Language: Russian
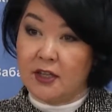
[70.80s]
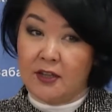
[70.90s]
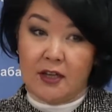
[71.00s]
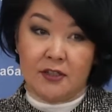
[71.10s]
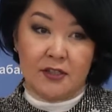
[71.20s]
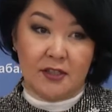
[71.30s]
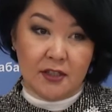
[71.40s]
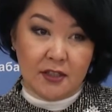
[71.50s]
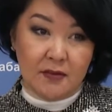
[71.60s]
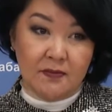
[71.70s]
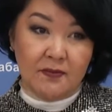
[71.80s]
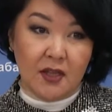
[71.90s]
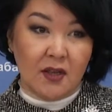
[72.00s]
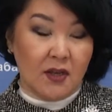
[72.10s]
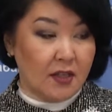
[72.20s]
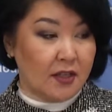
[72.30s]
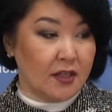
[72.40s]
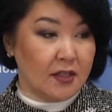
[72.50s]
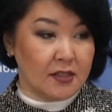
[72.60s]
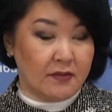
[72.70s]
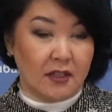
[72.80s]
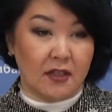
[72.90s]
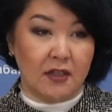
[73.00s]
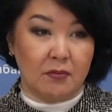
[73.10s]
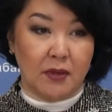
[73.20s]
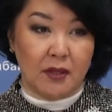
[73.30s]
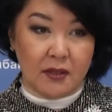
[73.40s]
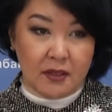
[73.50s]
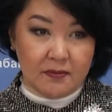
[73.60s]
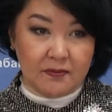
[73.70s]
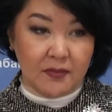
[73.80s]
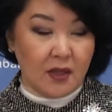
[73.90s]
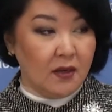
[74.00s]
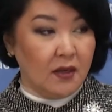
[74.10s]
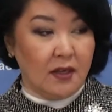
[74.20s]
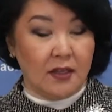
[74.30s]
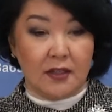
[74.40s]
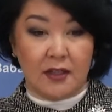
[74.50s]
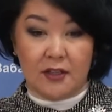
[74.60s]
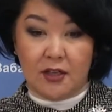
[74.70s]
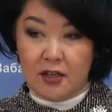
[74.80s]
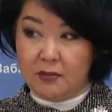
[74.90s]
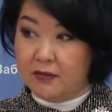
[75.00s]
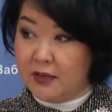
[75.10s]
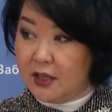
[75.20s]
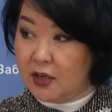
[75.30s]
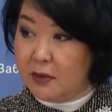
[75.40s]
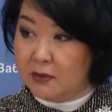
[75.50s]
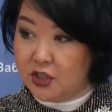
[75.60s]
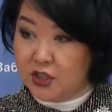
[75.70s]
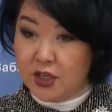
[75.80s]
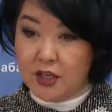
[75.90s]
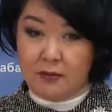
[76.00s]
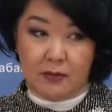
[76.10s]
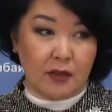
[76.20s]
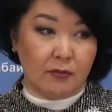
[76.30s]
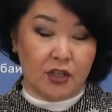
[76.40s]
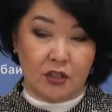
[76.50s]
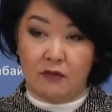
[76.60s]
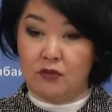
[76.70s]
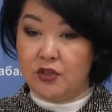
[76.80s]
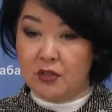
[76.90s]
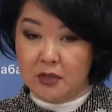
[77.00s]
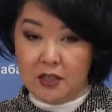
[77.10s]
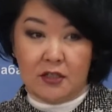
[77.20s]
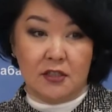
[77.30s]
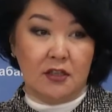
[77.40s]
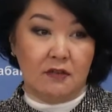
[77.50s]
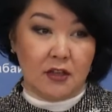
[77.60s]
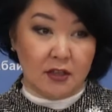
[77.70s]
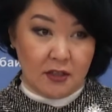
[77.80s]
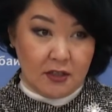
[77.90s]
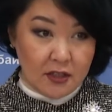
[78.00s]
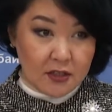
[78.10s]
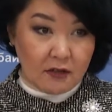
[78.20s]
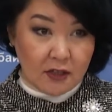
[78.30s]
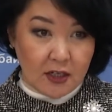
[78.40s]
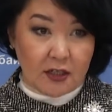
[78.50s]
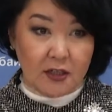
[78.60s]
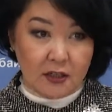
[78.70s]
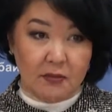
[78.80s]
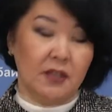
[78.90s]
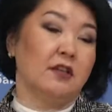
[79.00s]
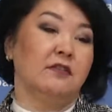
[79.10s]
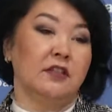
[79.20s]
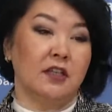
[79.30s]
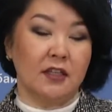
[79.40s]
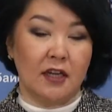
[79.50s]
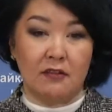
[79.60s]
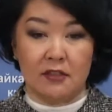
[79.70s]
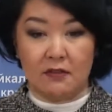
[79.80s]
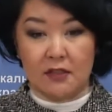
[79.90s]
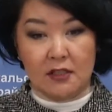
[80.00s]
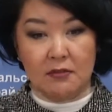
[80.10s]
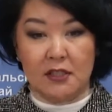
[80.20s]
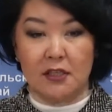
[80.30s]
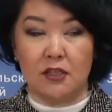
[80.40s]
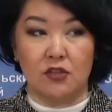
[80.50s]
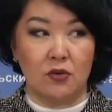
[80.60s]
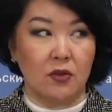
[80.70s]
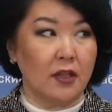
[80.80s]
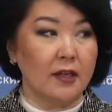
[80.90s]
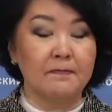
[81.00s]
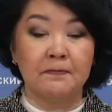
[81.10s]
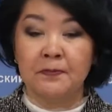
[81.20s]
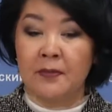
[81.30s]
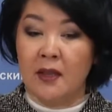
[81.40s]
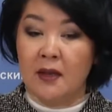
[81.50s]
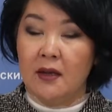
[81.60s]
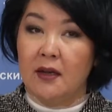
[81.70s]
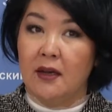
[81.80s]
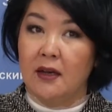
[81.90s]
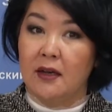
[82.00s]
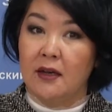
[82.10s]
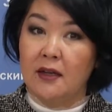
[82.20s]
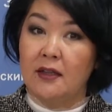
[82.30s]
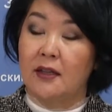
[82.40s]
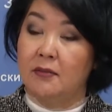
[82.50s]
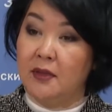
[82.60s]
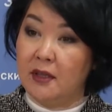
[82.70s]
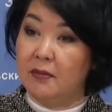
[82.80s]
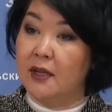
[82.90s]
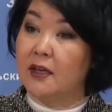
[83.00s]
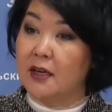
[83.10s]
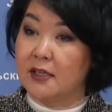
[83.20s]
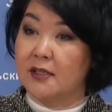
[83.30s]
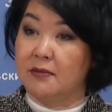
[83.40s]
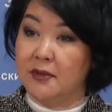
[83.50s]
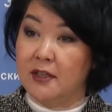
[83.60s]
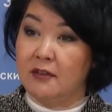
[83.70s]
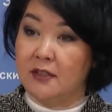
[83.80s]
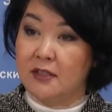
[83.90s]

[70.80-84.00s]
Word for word: тонах стены, это светлые полы, это требования к помещениям, там где-то 8, где-то 9, где-то 10 квадратных метров и так далее, в зависимости от зон, да. А, это мебель красно-белого